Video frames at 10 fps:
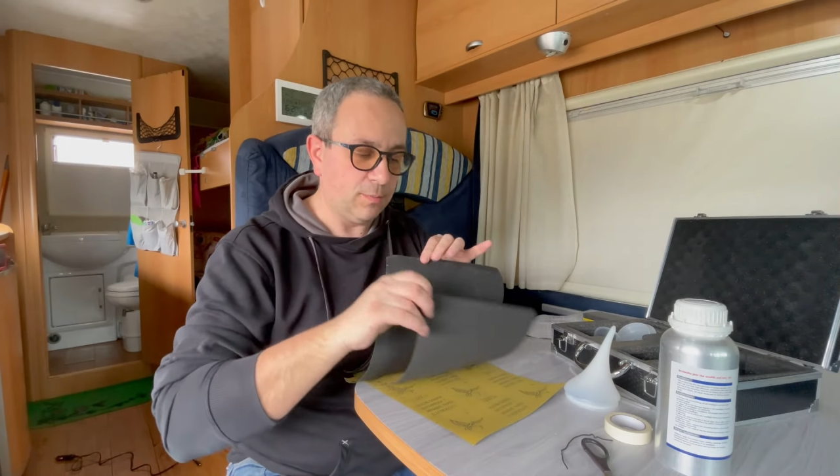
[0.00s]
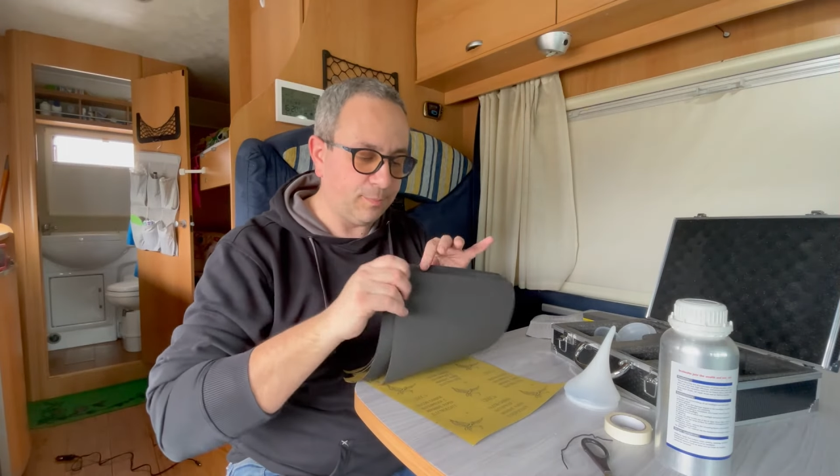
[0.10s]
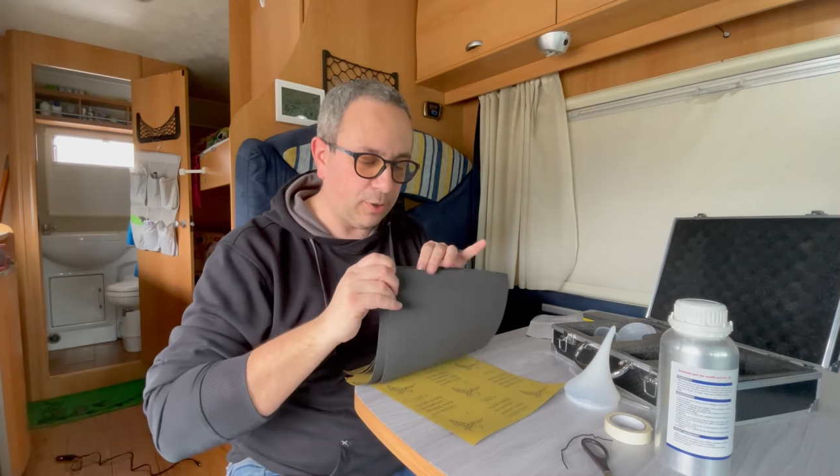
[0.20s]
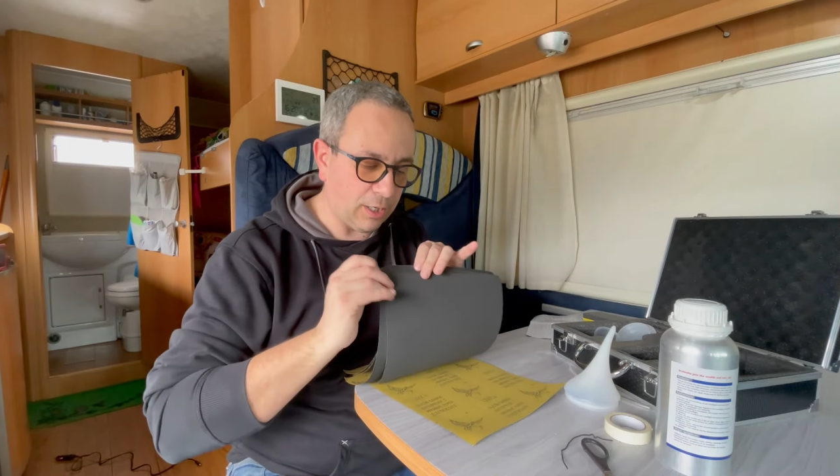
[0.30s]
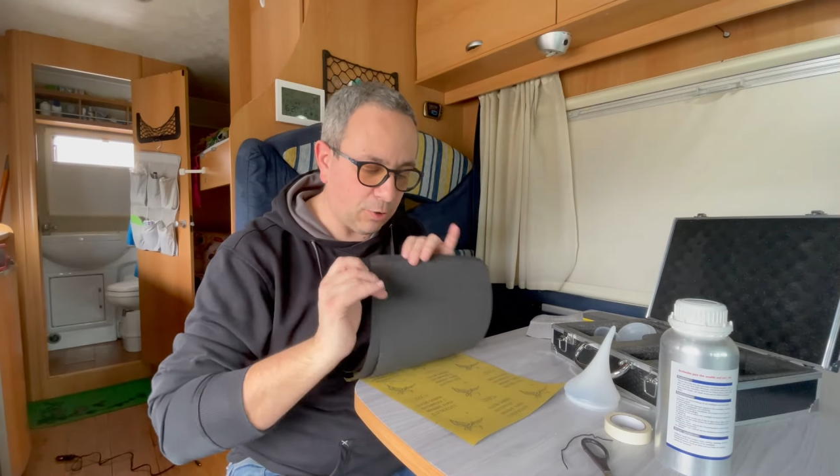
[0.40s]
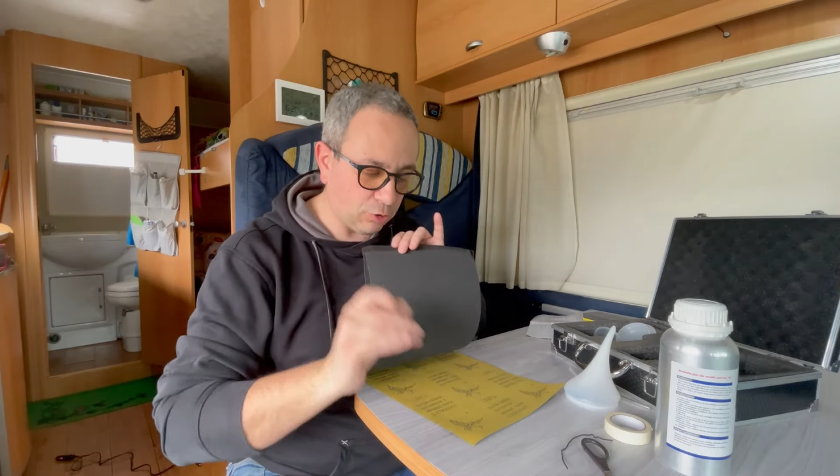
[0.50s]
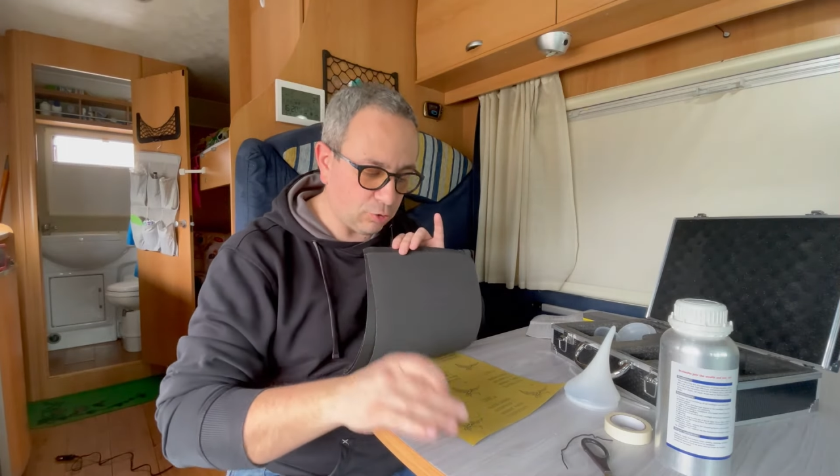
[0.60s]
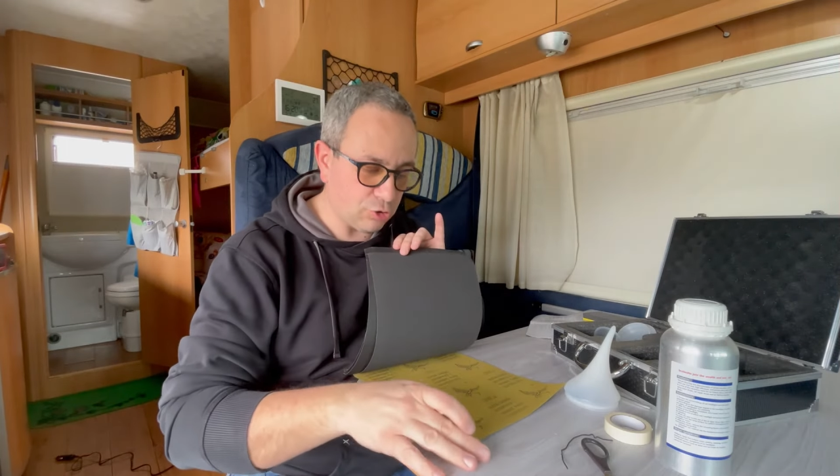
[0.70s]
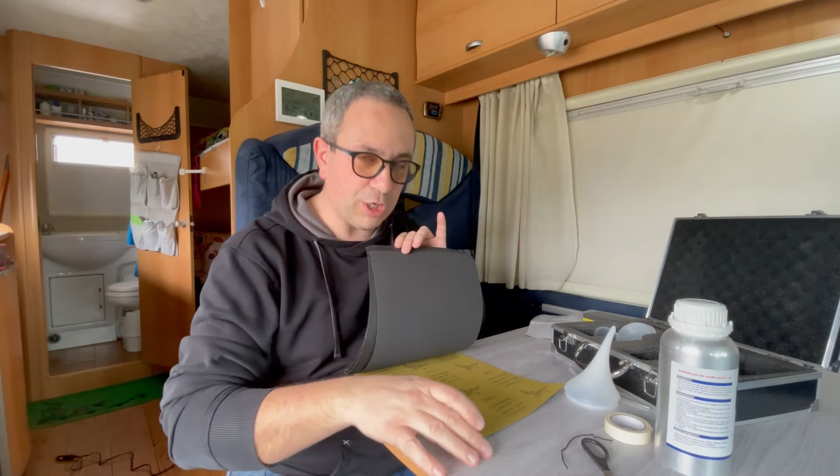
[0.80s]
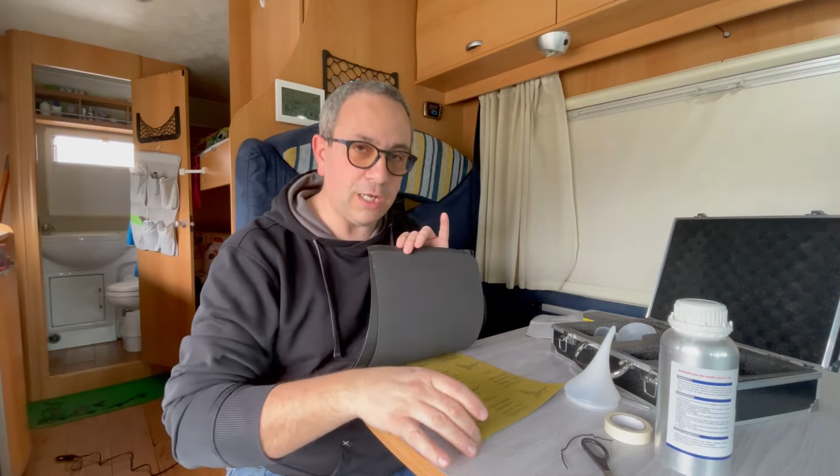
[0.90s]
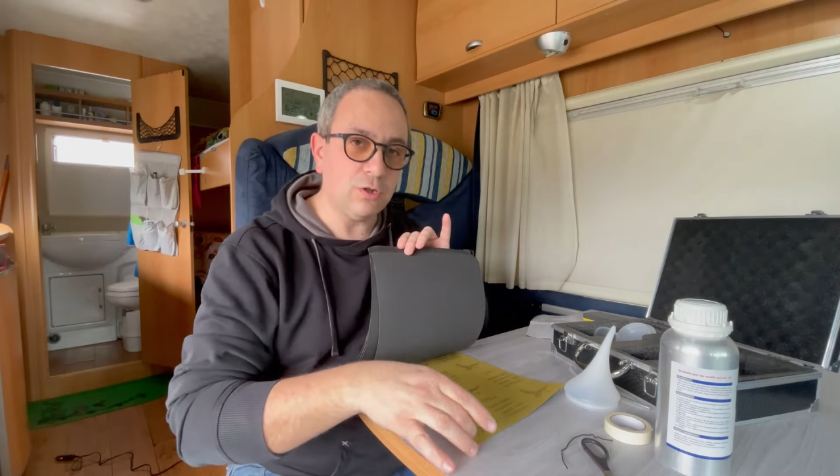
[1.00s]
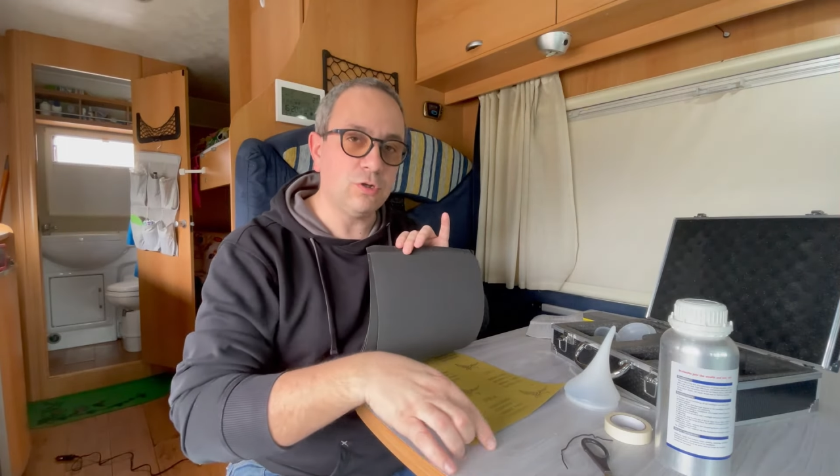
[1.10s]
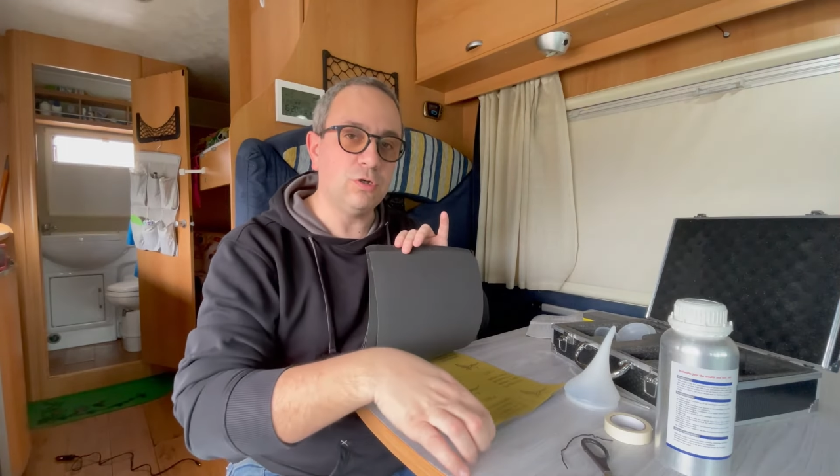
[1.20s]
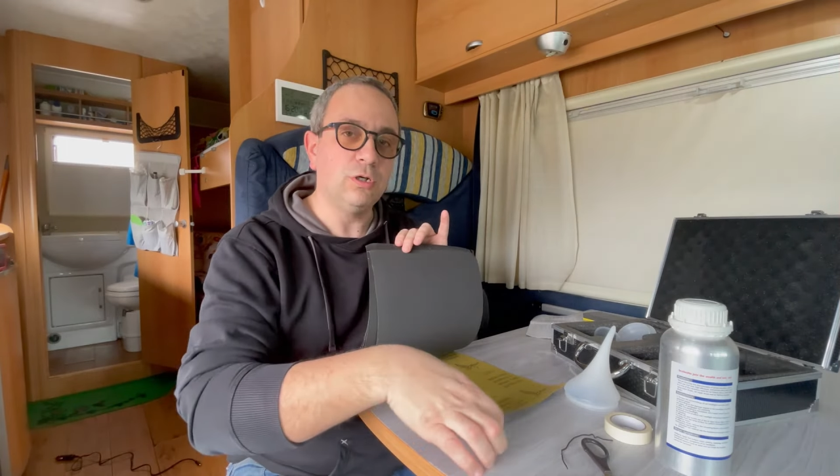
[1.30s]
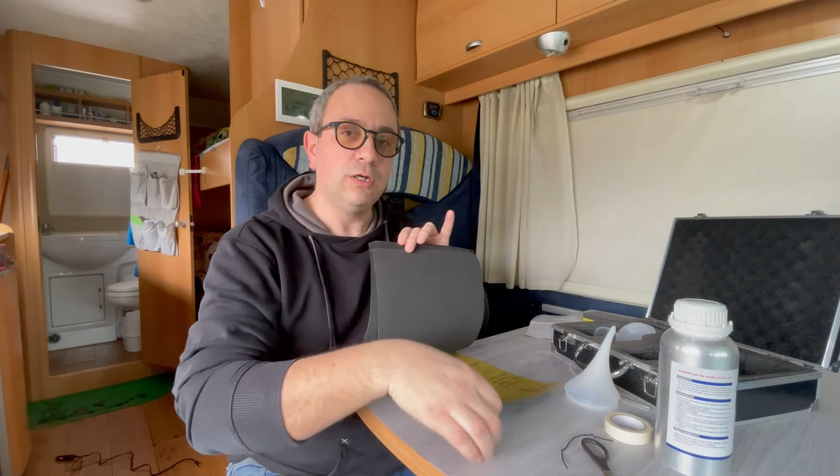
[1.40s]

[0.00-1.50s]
poi la 800